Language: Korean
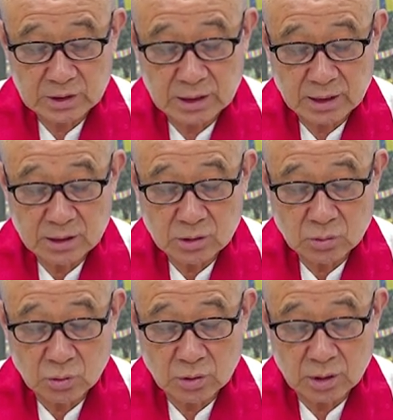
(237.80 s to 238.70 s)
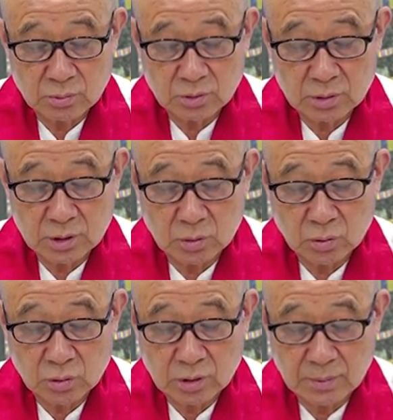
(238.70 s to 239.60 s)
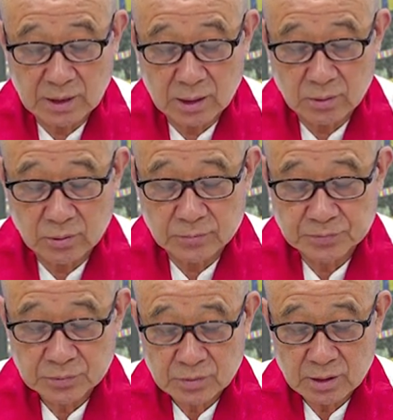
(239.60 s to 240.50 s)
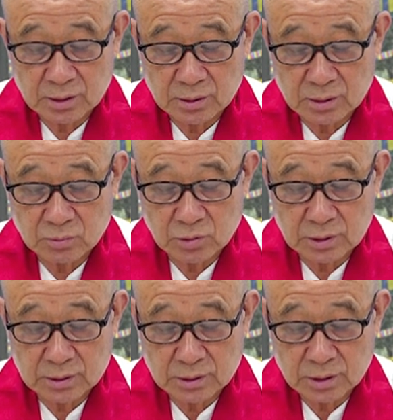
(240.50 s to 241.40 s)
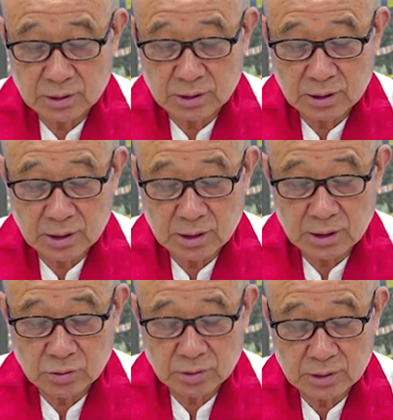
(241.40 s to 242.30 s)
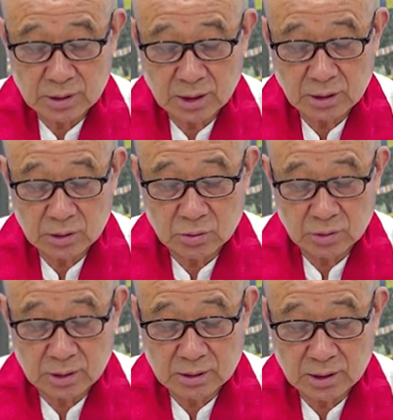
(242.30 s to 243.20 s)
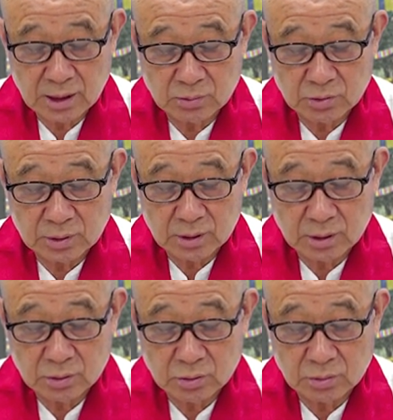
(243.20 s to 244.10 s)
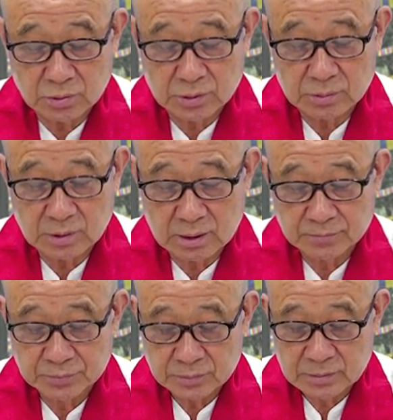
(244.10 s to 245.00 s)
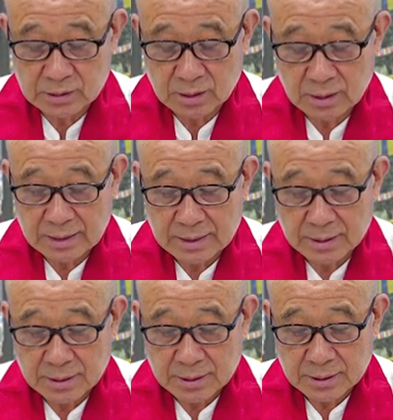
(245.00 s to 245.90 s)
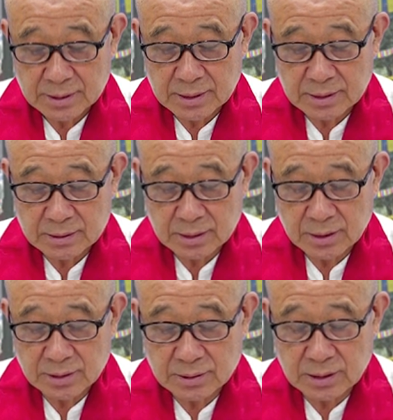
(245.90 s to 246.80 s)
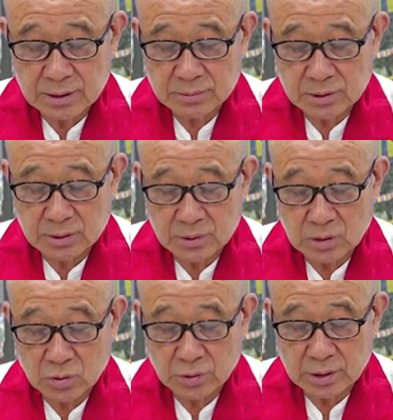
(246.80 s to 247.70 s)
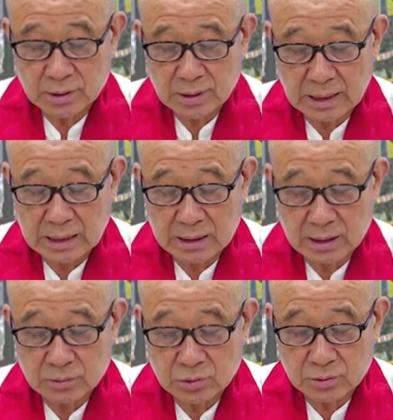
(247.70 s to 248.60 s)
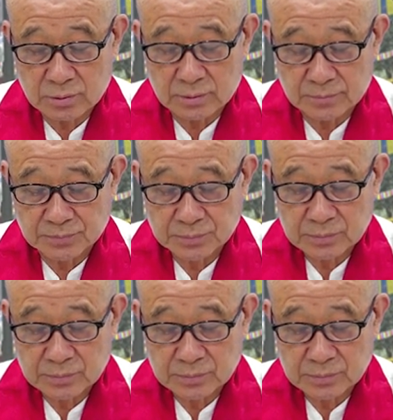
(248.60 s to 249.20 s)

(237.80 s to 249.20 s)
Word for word: 이란에서 또 일부는 인도로 남하하고 어떤 무리는 서진을 계속해서 켈트족이나 슬라브족이 된 것으로 보고 있습니다. 그러니까 이제 현재 지금 인도의 그 아리안족은